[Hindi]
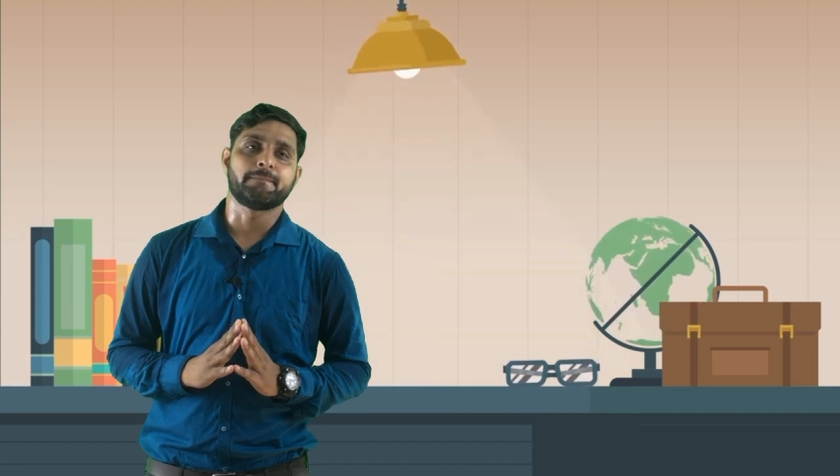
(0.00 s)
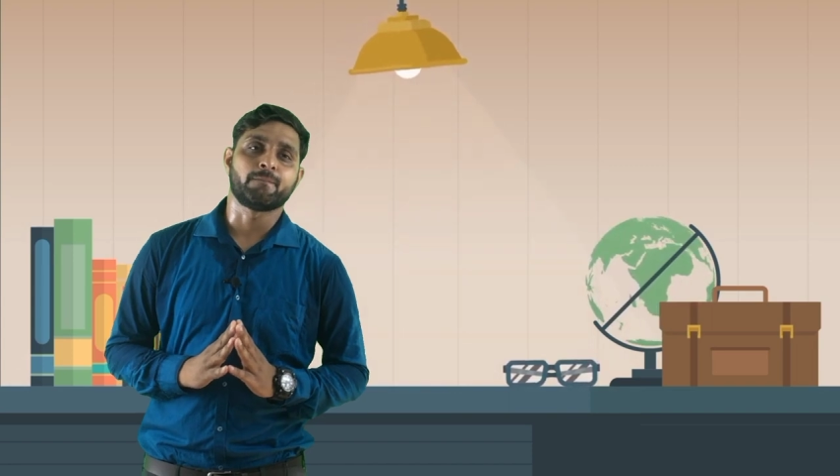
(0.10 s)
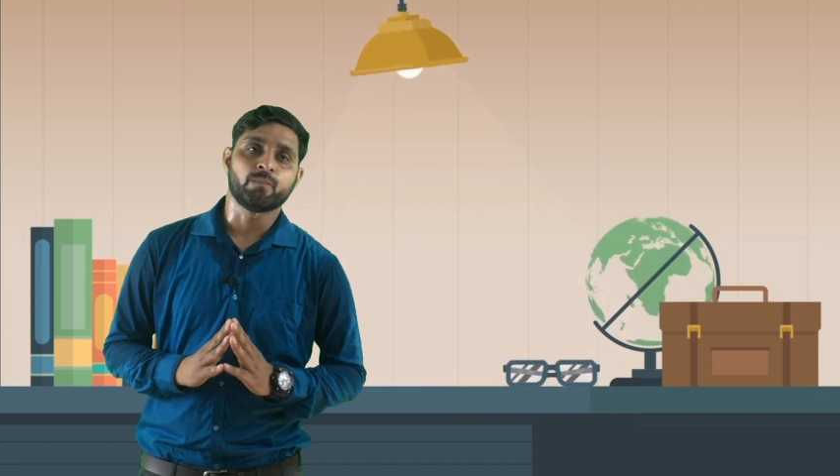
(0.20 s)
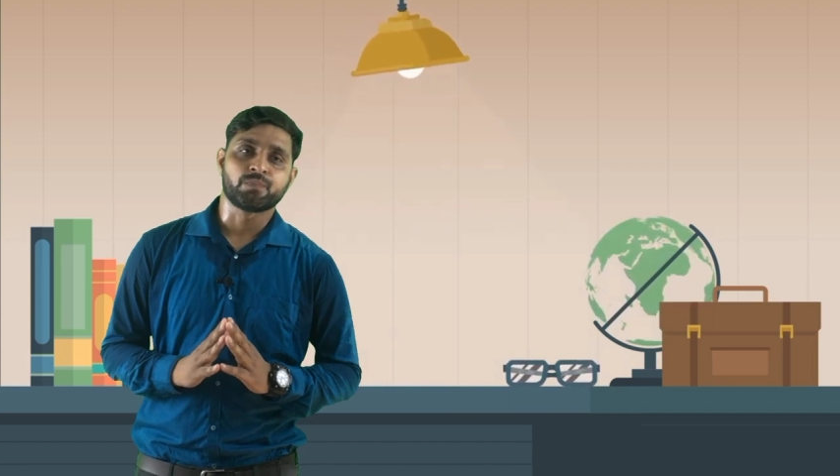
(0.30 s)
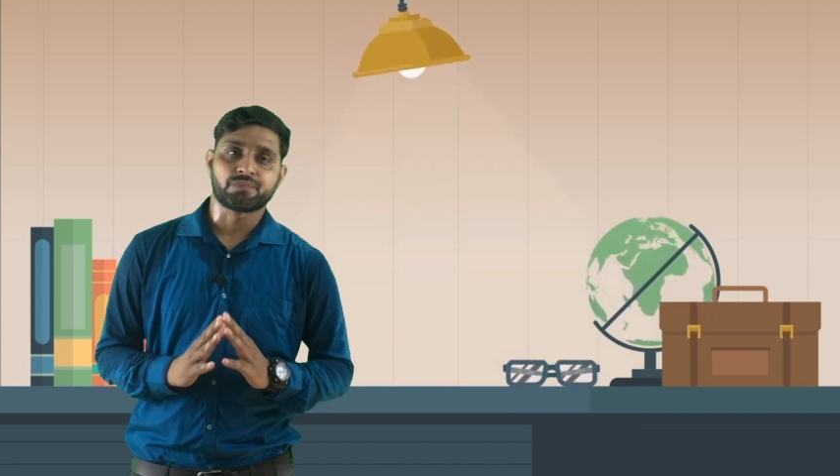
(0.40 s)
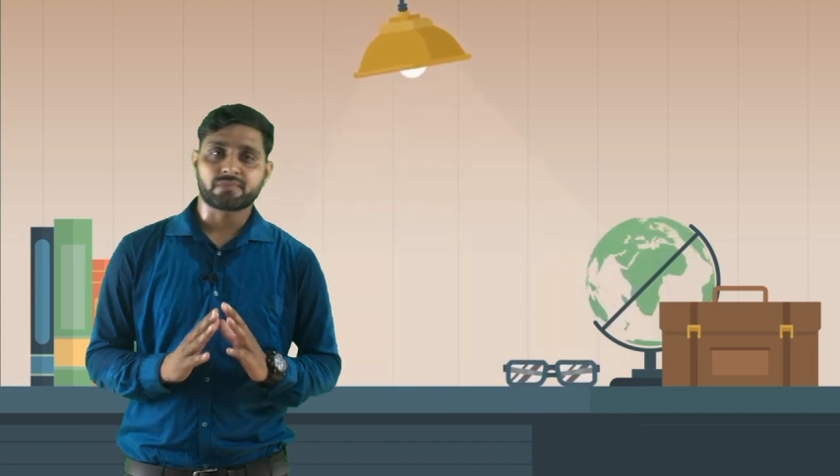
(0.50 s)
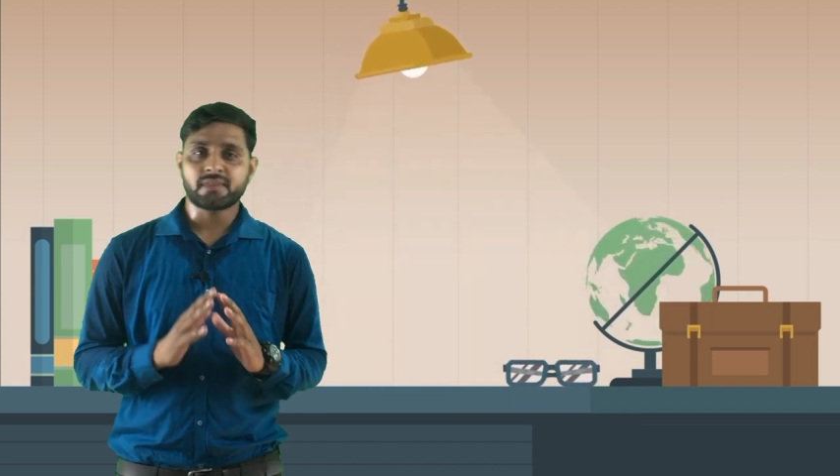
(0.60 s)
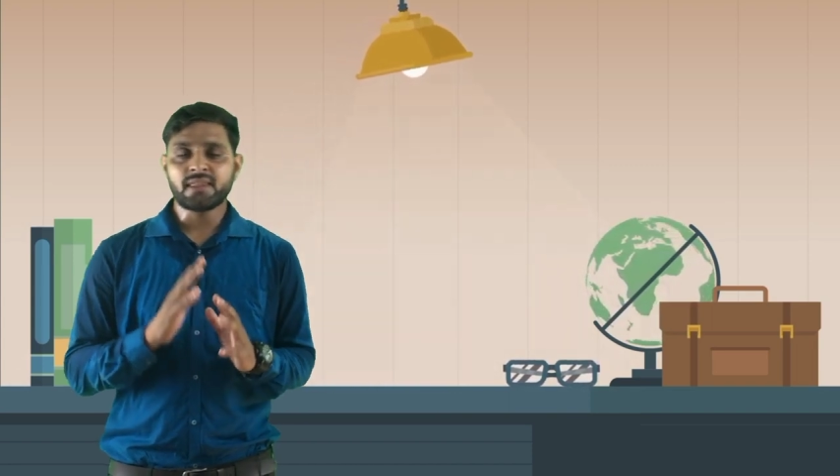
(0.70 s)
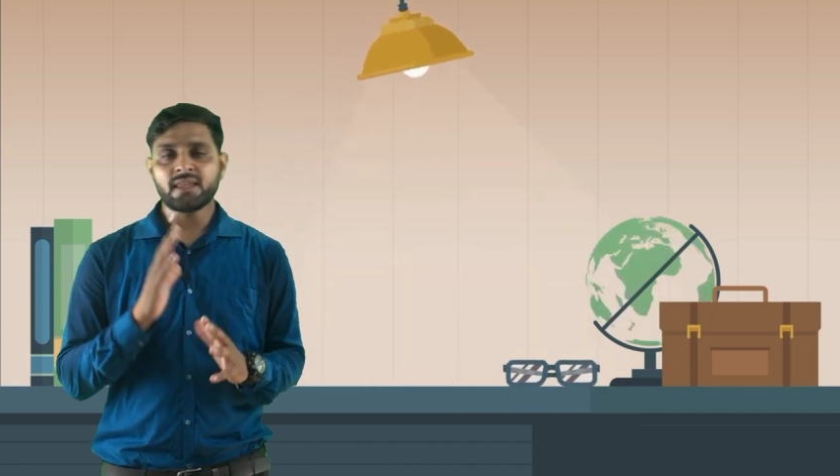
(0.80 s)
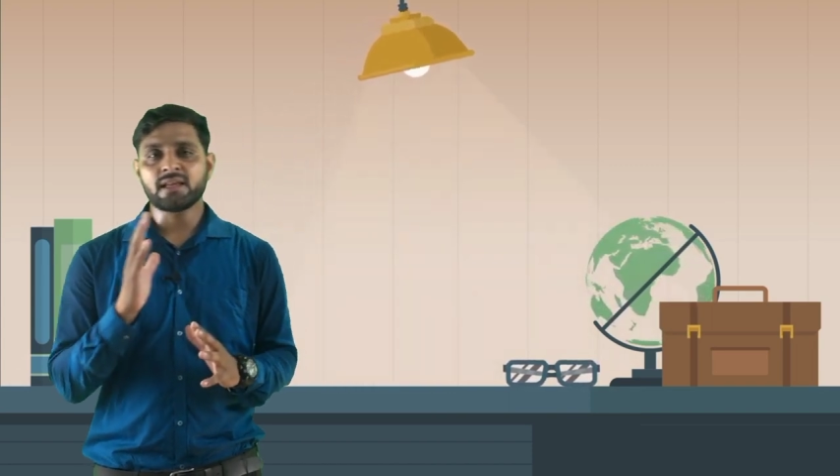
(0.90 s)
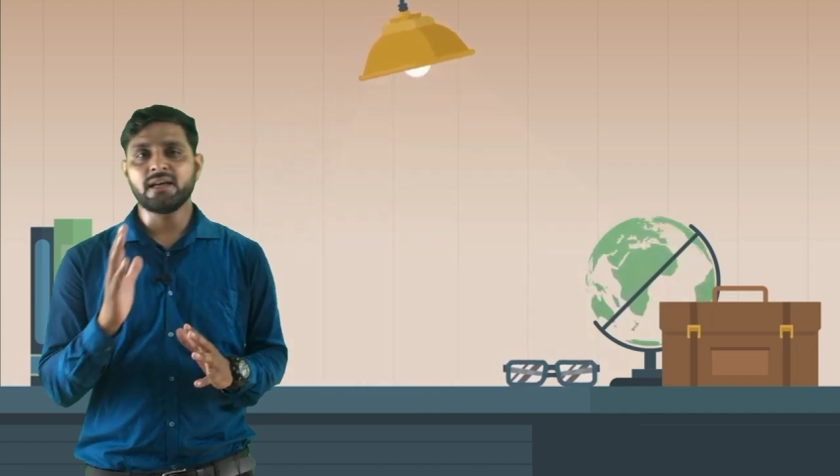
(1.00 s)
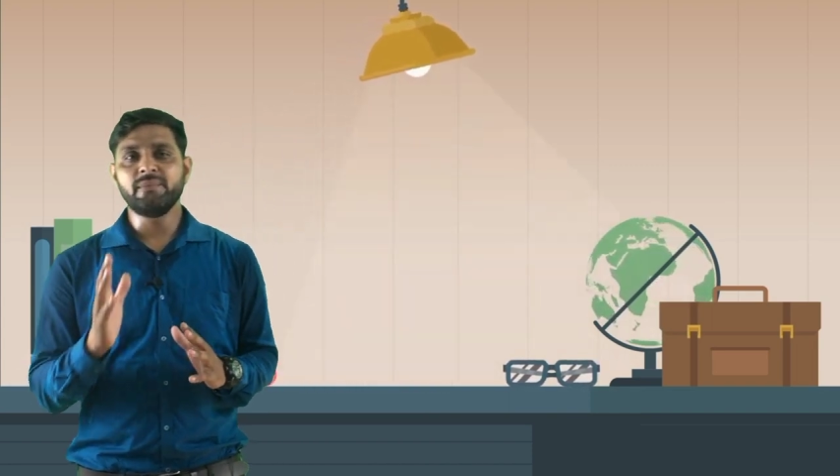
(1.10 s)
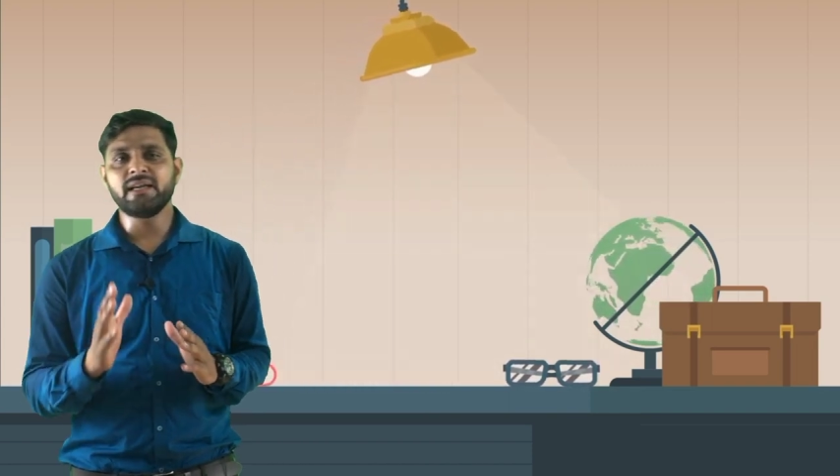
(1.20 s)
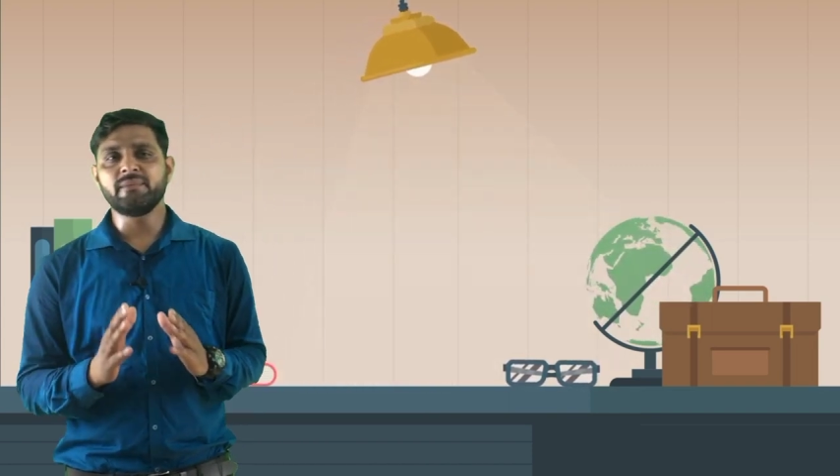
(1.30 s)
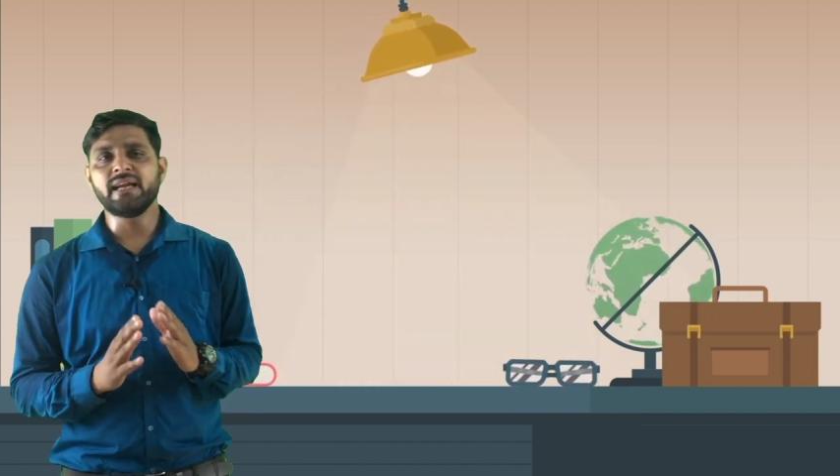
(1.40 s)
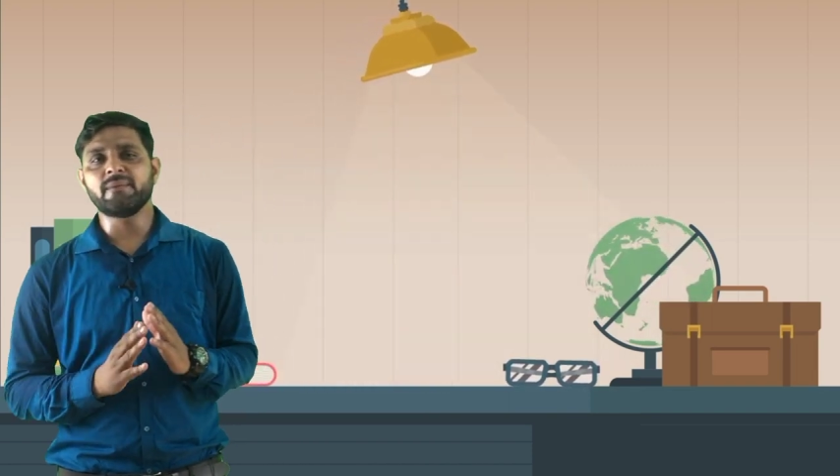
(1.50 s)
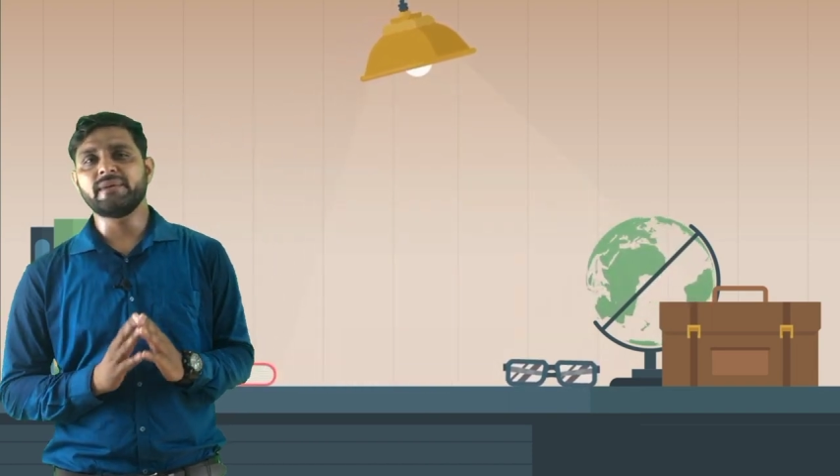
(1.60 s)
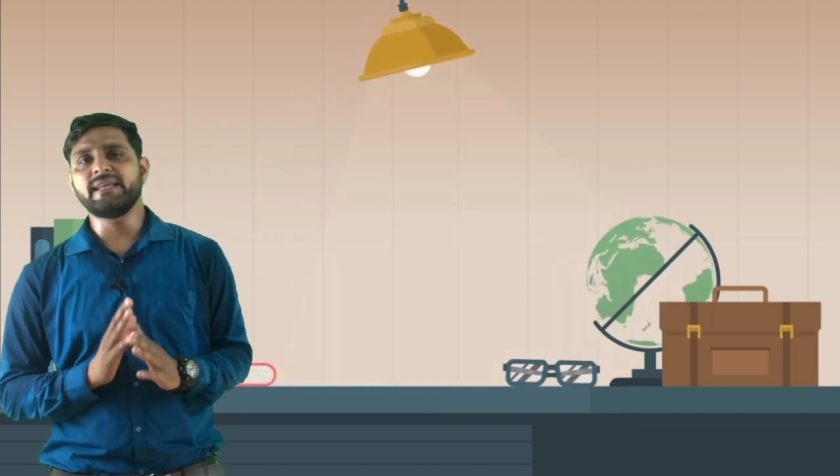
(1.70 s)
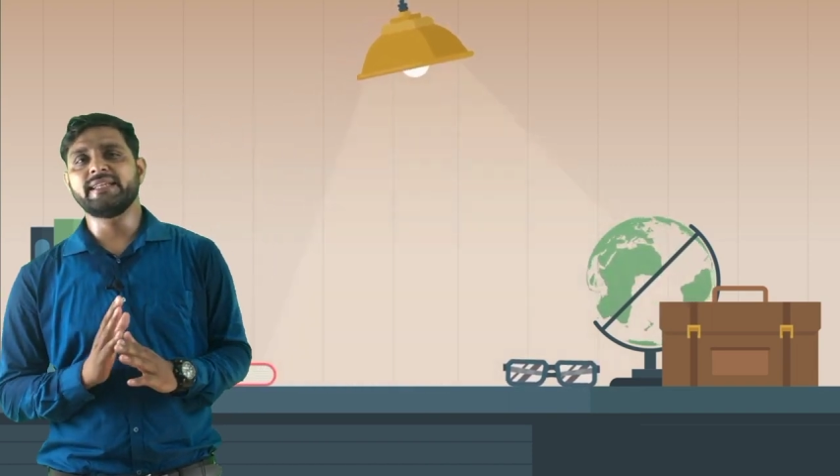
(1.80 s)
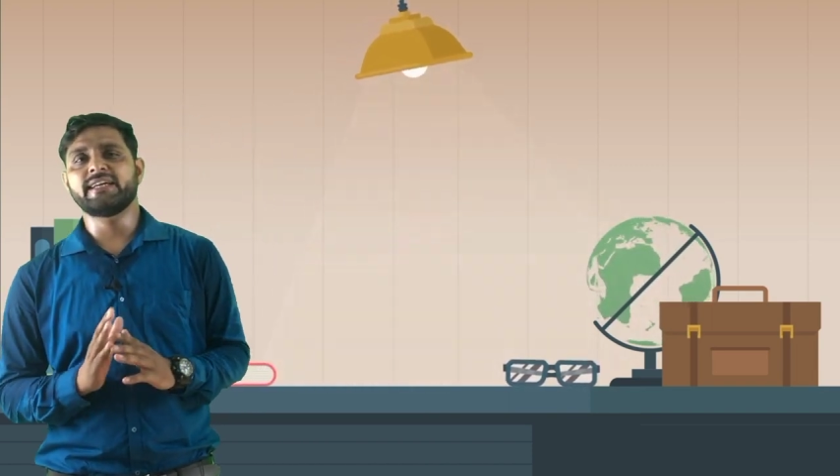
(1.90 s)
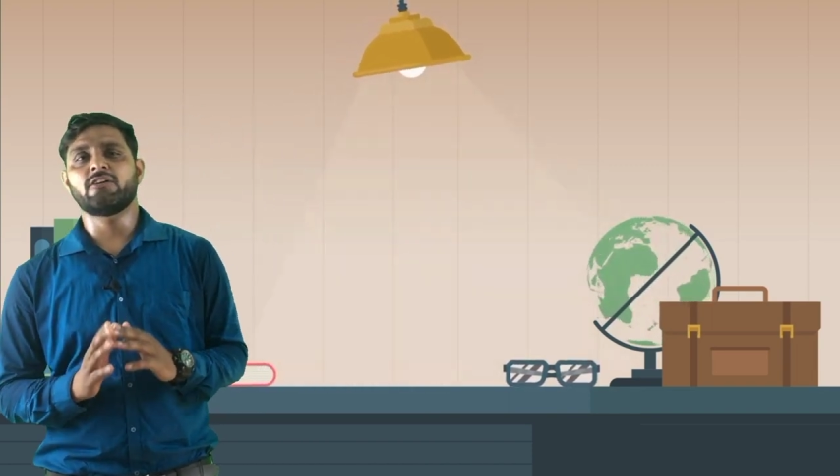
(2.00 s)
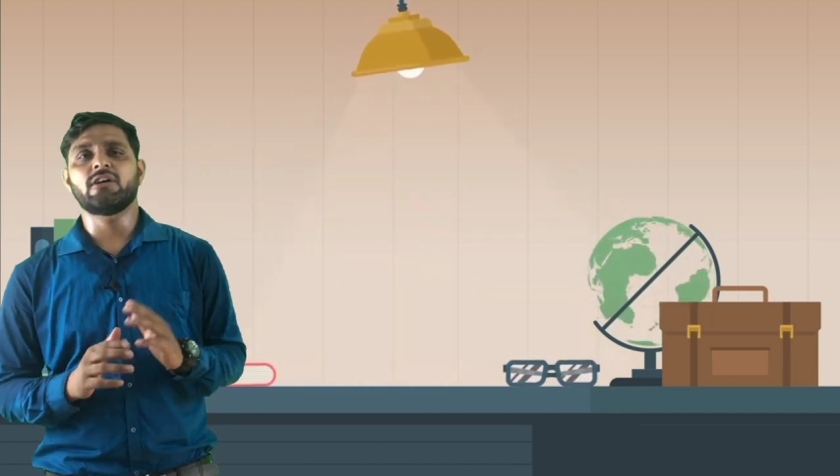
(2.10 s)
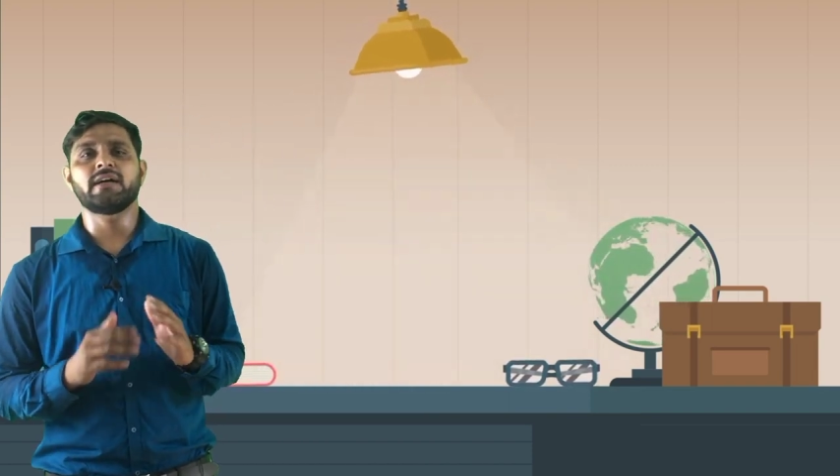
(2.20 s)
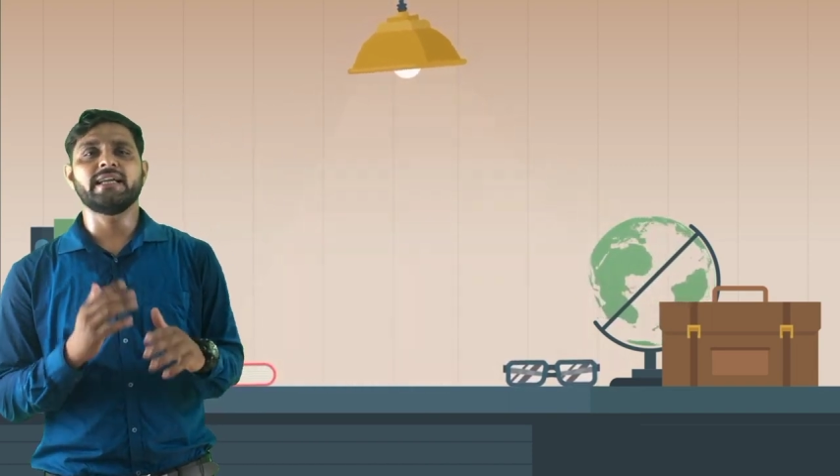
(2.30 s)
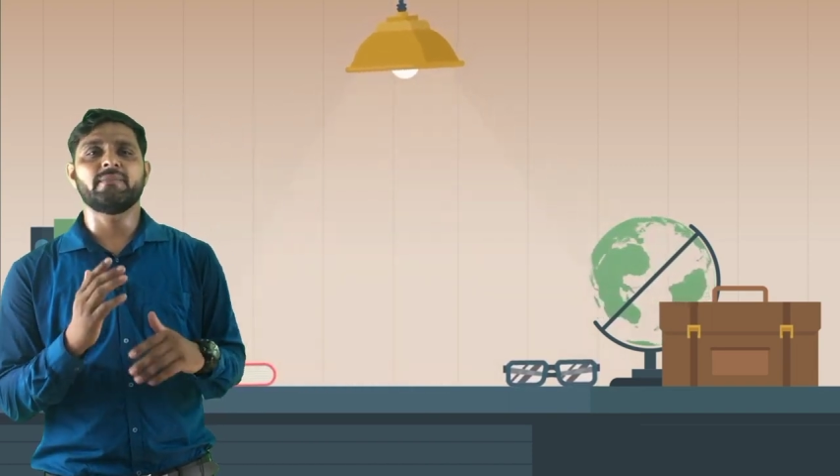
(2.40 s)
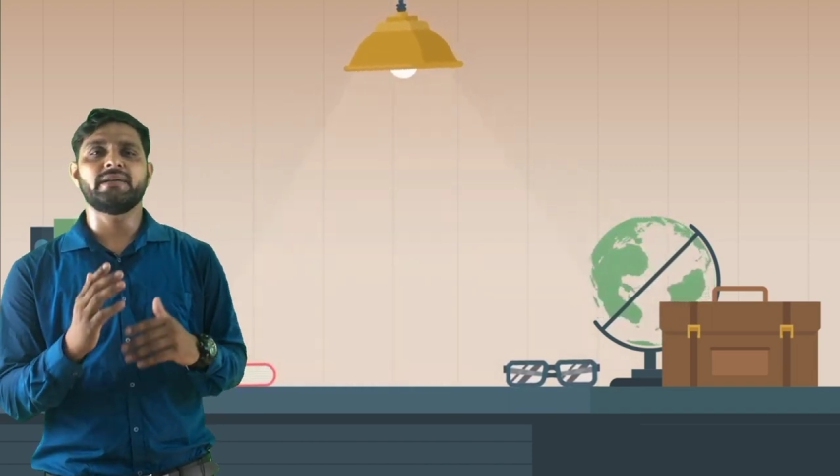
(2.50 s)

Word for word: हैं कभी कभी आपने ये देखा होगा कि